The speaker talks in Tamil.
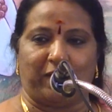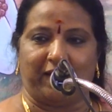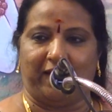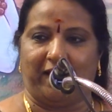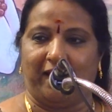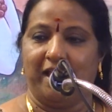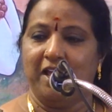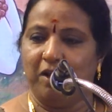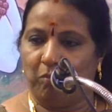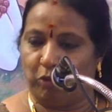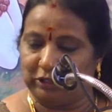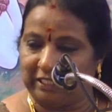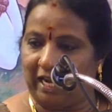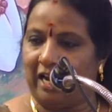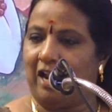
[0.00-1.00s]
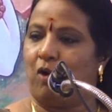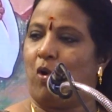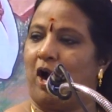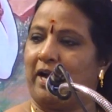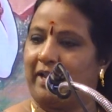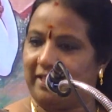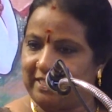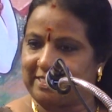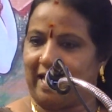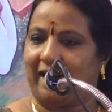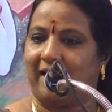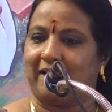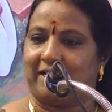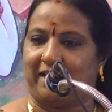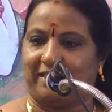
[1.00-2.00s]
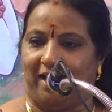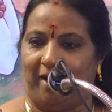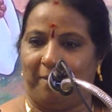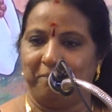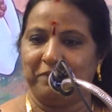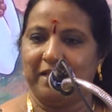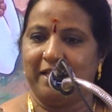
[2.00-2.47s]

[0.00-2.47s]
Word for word: உடனே முதல்ல ஓடுறது சைக்கிள் கிட்ட தான்